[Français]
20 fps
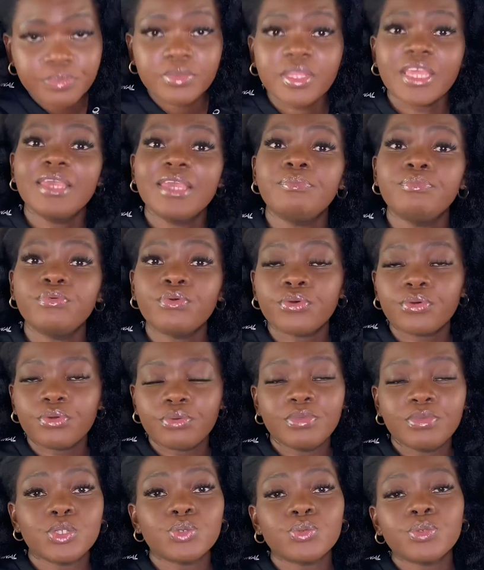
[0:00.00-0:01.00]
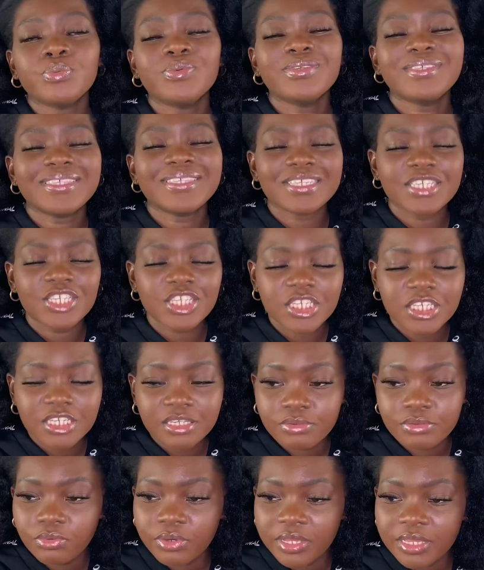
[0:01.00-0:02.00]
Et pour que mes cheveux puissent sécher,
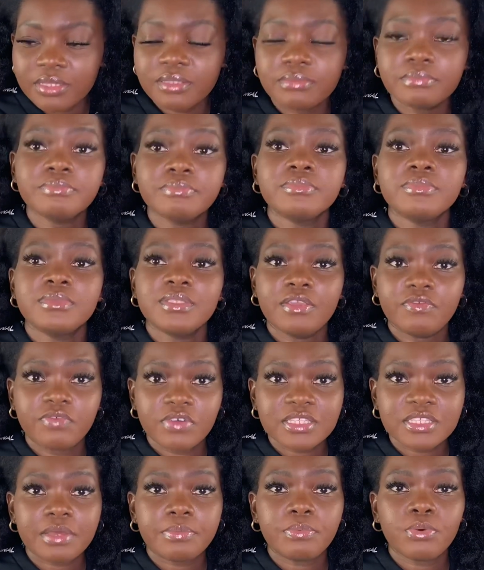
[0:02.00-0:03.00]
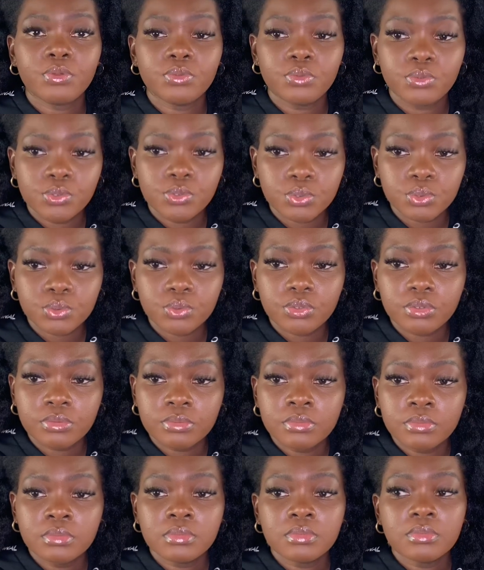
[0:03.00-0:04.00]
ouais, des fois ça prend deux jours
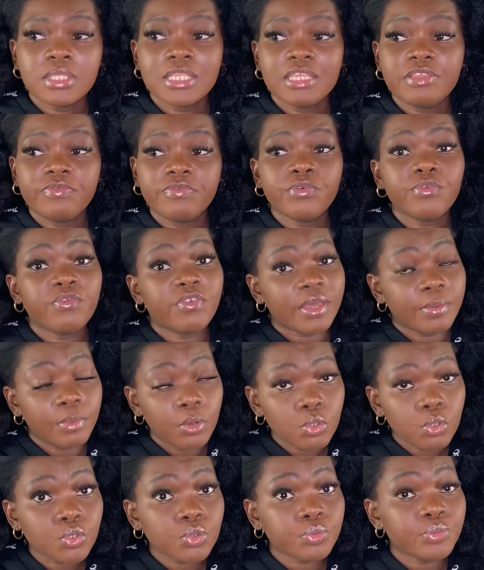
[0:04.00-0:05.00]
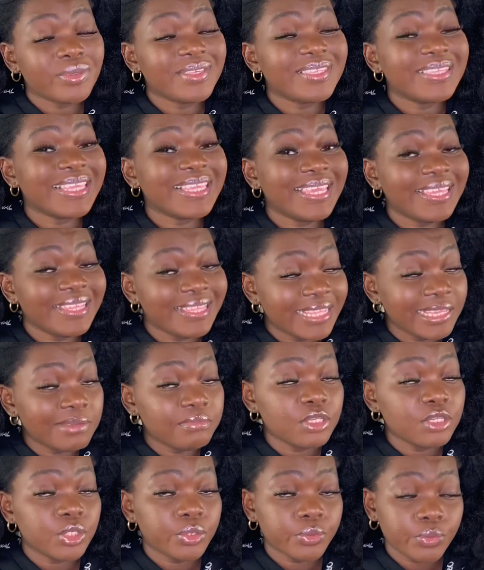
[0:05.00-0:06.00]
il faut vraiment que je puisse aider
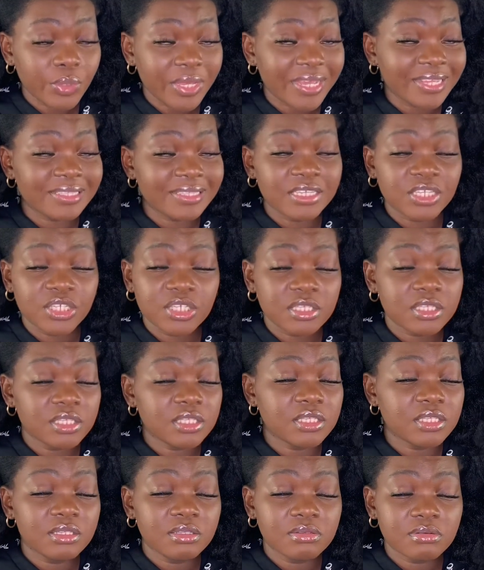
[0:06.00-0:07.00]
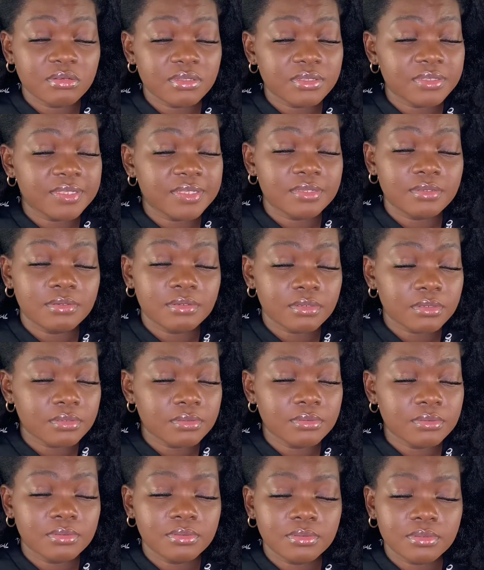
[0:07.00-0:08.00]
mes cheveux à sécher. Sinon, c'est non,
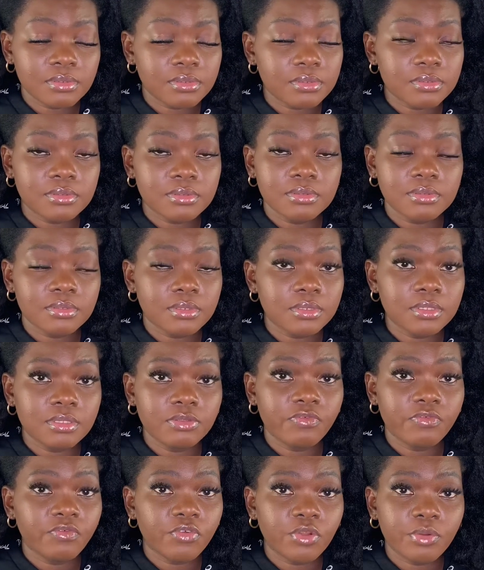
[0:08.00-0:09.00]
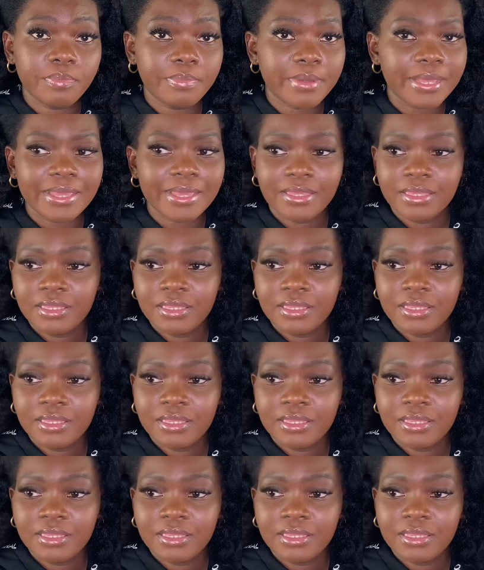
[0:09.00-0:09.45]
non, non. Ils ne veulent pas.